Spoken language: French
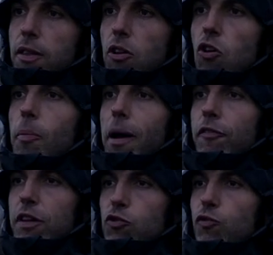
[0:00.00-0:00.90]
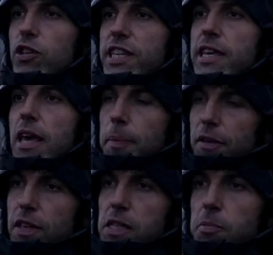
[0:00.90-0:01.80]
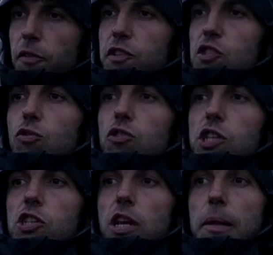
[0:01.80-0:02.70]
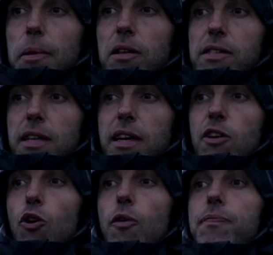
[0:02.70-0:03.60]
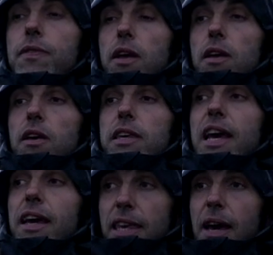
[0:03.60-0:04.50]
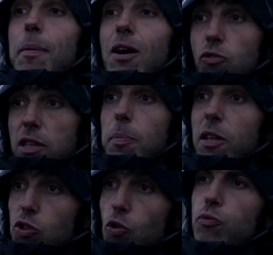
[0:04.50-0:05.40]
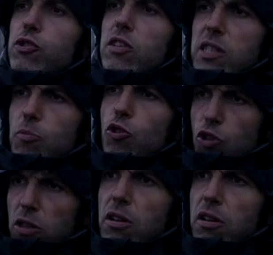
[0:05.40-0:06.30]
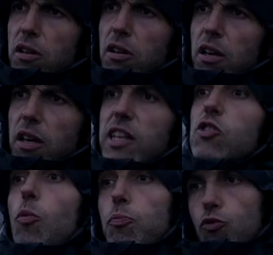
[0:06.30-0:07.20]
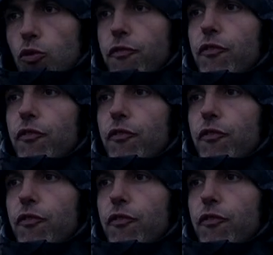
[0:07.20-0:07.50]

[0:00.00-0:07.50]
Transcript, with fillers: Non, mais en fait, je vous le dis, il n'y a pas de vieillissement physiologique chez les plantes, c'est-à-dire que il y, a par contre des plantes qui sont plus sensibles que d'autres, qui sont plus